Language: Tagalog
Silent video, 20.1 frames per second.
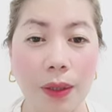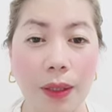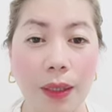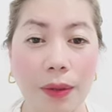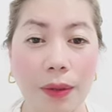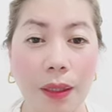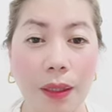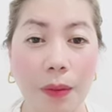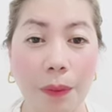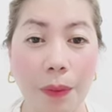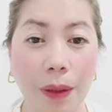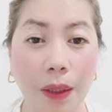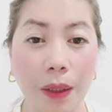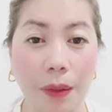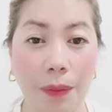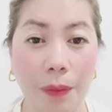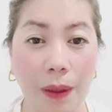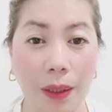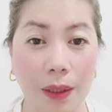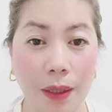na
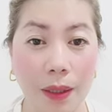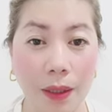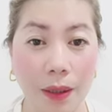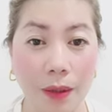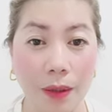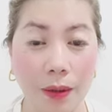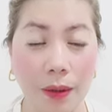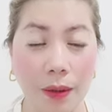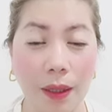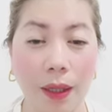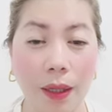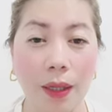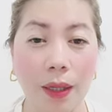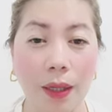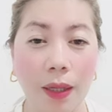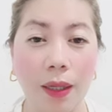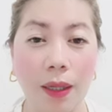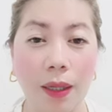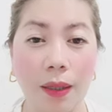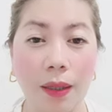makaakit
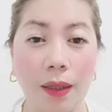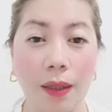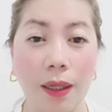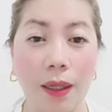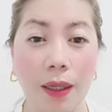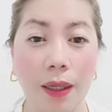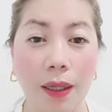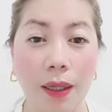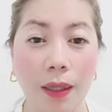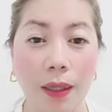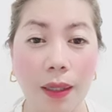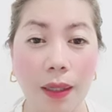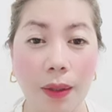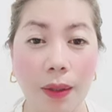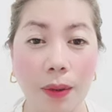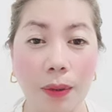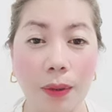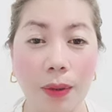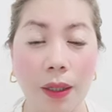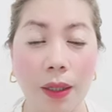ito ng
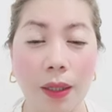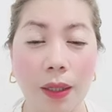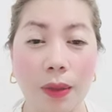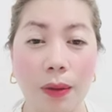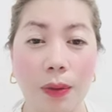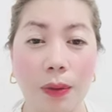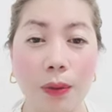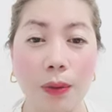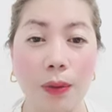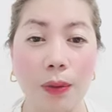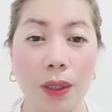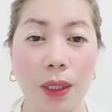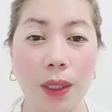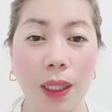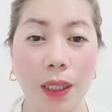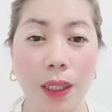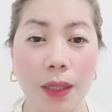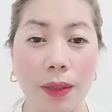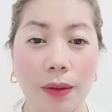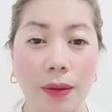negatibong
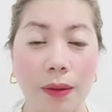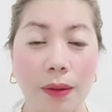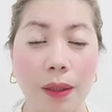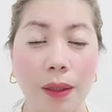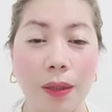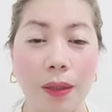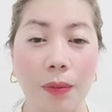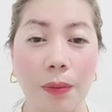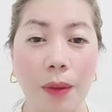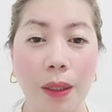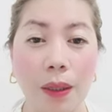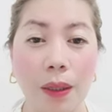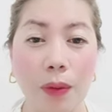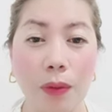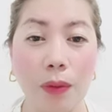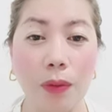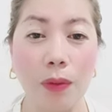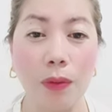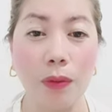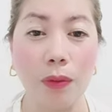enerhiya.
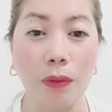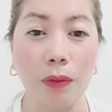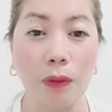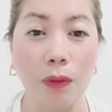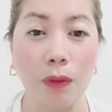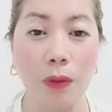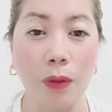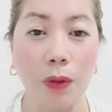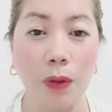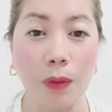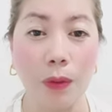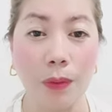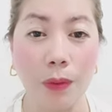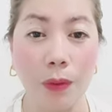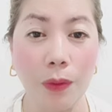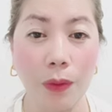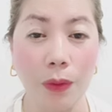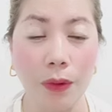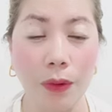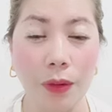Kung mahilig ka sa
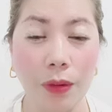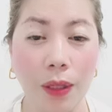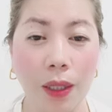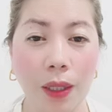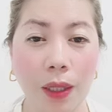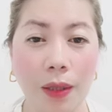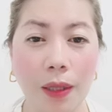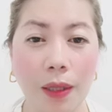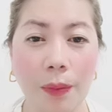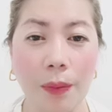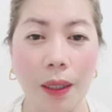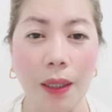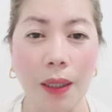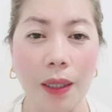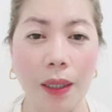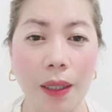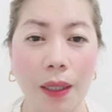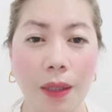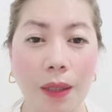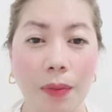ganitong mga
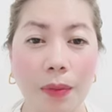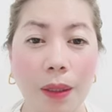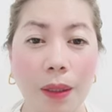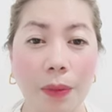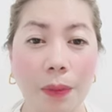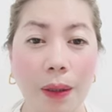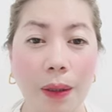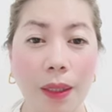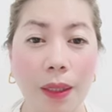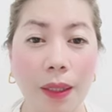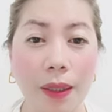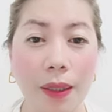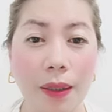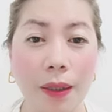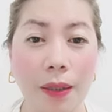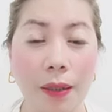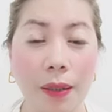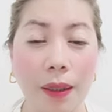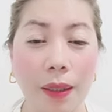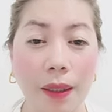video, huwag
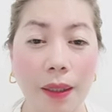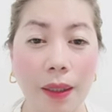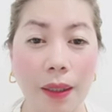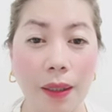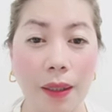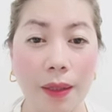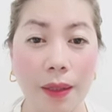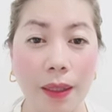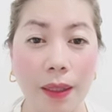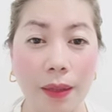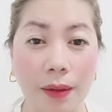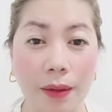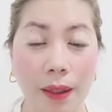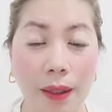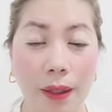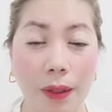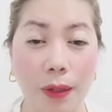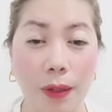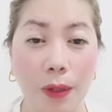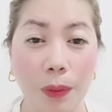kalimutang
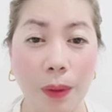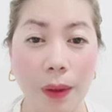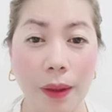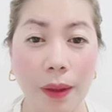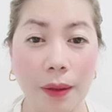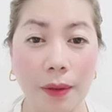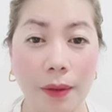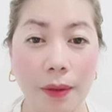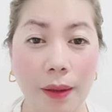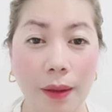mag-like,